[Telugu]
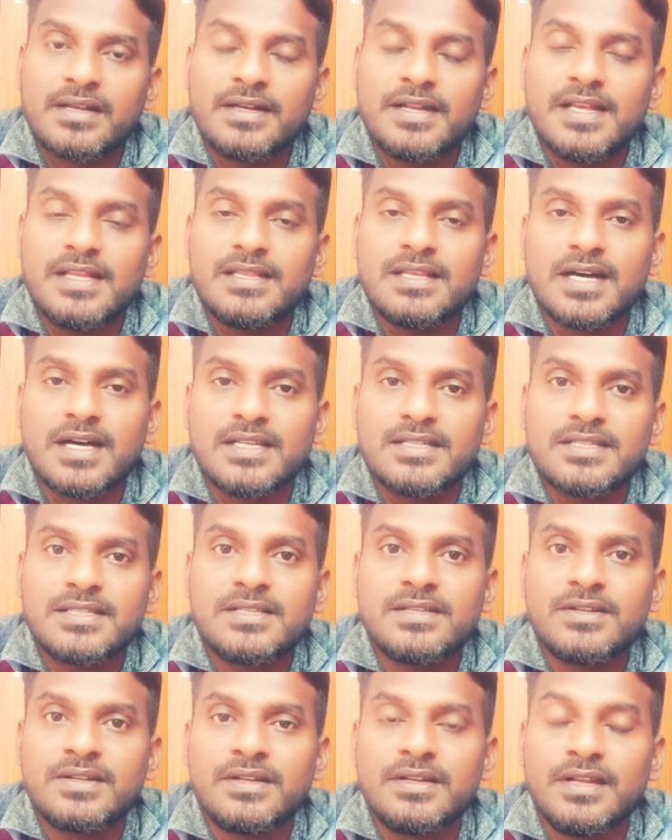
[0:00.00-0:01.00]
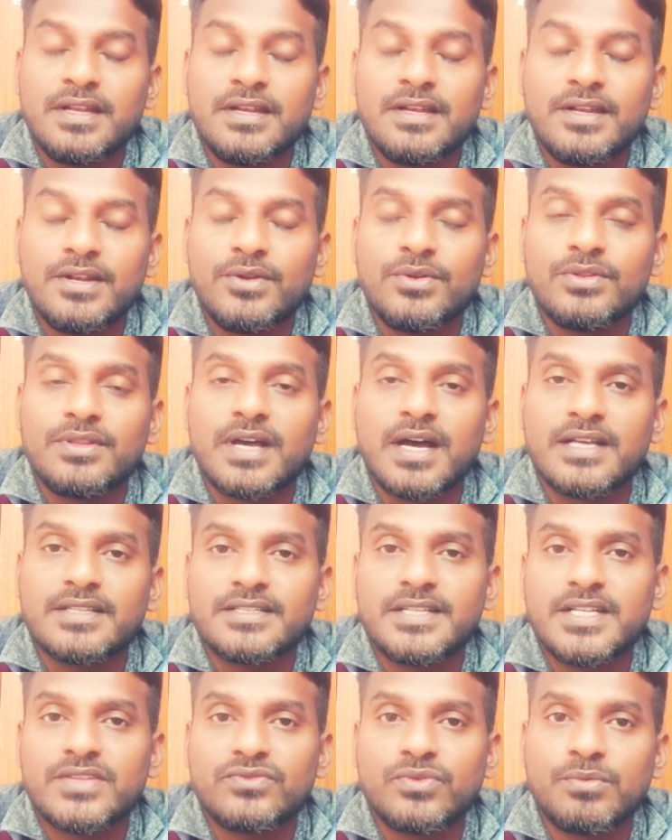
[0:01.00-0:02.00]
నీ దాస్య నిన్ను
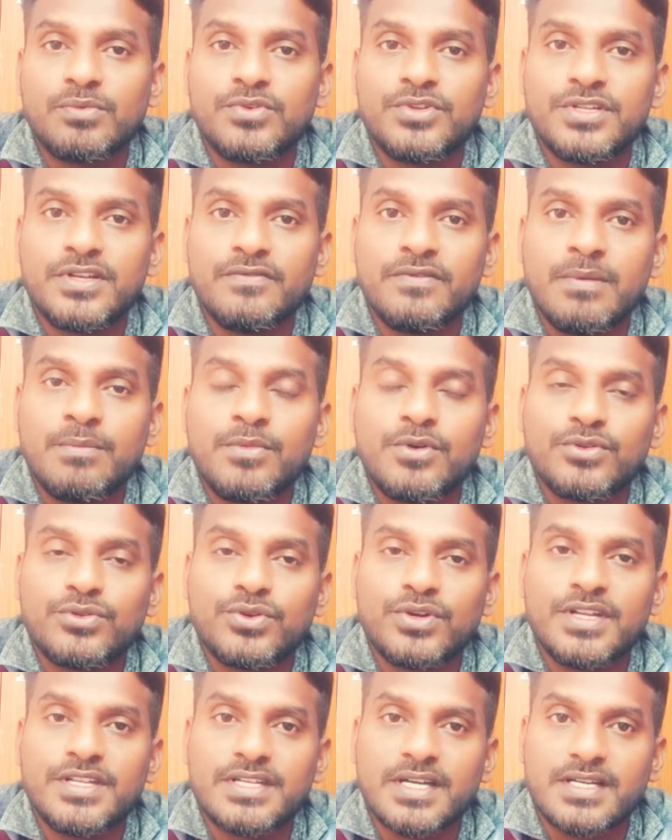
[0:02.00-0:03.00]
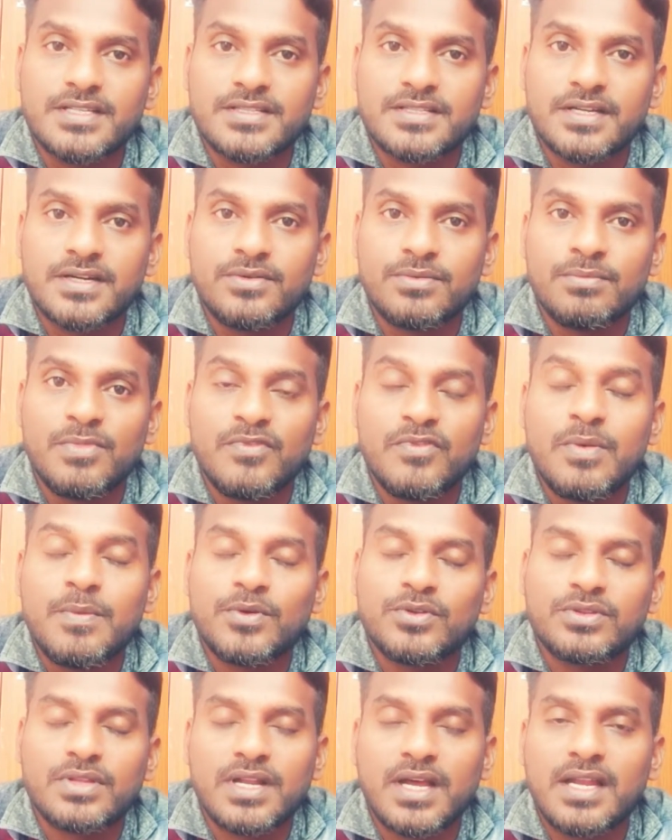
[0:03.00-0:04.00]
దాస్యత్వం నుంచి విముక్తుడిని చేస్తాడు
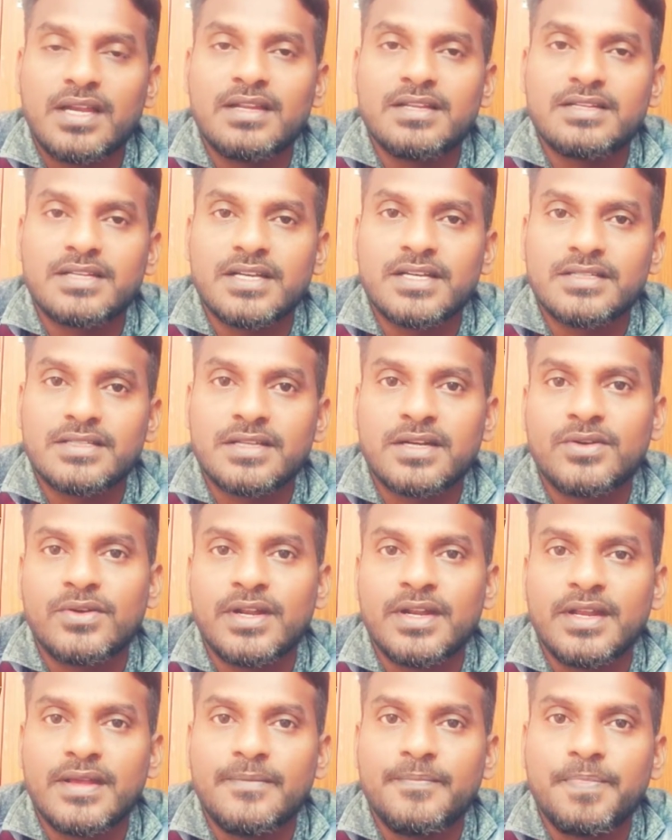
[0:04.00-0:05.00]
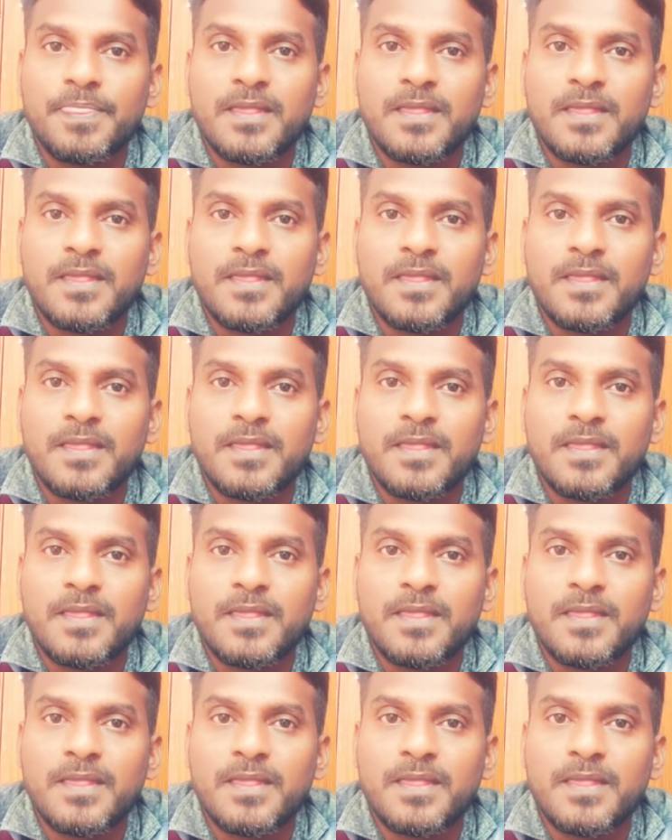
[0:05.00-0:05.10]
విముక్తురాలని చేస్తాడు అని